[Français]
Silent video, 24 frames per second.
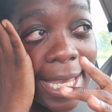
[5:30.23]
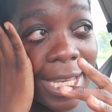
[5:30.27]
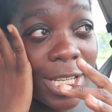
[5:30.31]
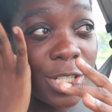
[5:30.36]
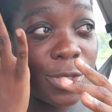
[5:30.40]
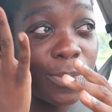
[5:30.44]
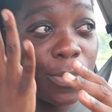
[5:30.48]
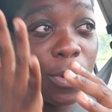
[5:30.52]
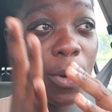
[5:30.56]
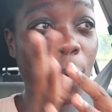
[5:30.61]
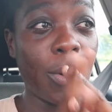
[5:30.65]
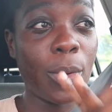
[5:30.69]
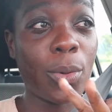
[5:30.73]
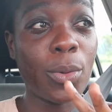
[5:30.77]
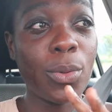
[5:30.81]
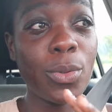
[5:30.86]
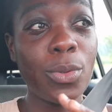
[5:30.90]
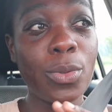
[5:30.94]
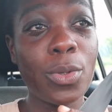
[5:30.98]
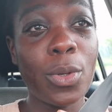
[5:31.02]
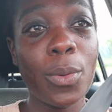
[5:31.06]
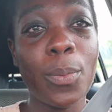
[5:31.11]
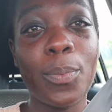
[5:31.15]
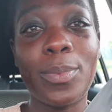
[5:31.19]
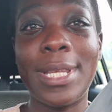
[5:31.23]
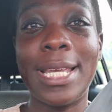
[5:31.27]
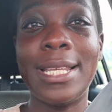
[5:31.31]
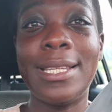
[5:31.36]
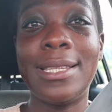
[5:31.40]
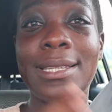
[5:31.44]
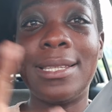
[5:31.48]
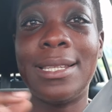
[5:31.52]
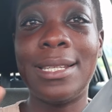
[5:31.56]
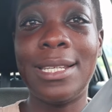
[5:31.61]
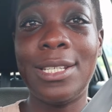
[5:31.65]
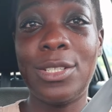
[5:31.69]
Et je me rends compte que
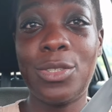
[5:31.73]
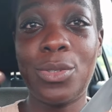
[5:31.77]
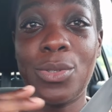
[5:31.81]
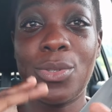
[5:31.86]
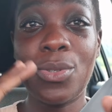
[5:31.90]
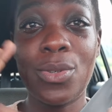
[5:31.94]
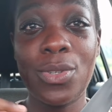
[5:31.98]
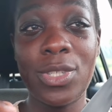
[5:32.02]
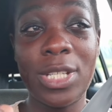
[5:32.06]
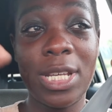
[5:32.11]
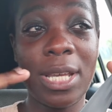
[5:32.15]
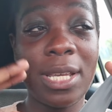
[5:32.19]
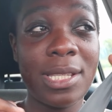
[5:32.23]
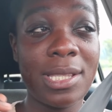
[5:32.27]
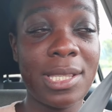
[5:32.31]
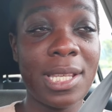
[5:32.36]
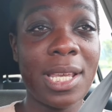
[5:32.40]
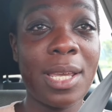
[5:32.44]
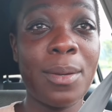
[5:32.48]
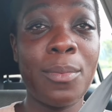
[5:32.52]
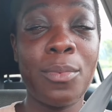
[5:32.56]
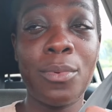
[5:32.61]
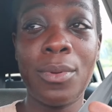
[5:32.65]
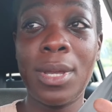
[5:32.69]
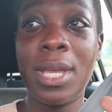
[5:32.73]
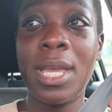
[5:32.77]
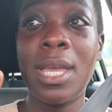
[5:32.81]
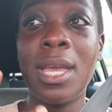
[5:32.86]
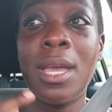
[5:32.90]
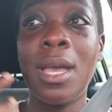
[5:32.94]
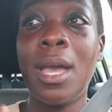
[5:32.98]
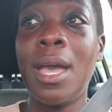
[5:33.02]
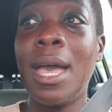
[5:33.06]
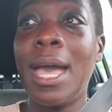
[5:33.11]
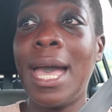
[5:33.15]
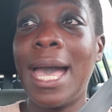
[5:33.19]
peut-être les choses que
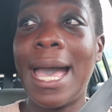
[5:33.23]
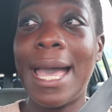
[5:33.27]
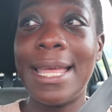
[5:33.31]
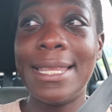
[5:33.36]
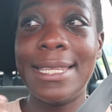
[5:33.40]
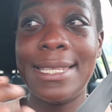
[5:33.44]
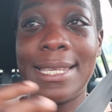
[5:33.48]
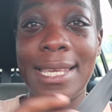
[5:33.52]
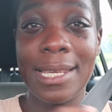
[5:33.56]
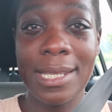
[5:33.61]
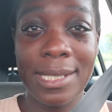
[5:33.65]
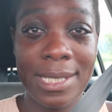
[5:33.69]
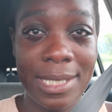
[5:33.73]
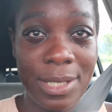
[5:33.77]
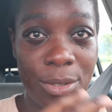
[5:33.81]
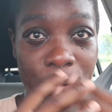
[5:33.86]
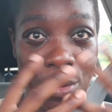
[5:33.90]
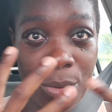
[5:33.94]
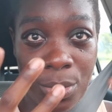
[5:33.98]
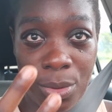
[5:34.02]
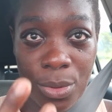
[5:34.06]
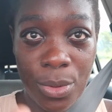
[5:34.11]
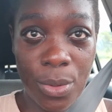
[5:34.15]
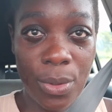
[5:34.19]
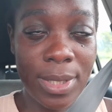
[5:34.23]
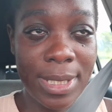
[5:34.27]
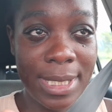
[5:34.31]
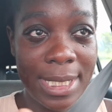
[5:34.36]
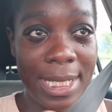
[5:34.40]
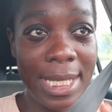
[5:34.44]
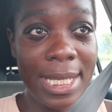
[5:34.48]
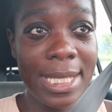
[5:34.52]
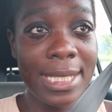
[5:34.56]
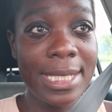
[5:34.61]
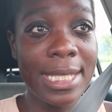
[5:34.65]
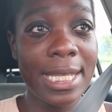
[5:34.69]
j'attribuais à des attitudes
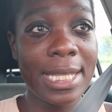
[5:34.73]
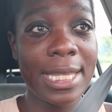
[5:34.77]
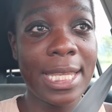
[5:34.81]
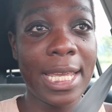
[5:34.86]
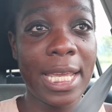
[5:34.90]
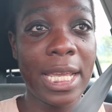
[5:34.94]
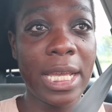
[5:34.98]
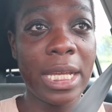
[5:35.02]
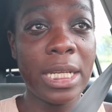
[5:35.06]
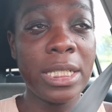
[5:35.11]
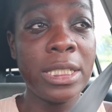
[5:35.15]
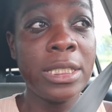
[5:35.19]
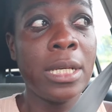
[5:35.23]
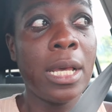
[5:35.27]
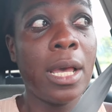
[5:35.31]
toxiques, c'était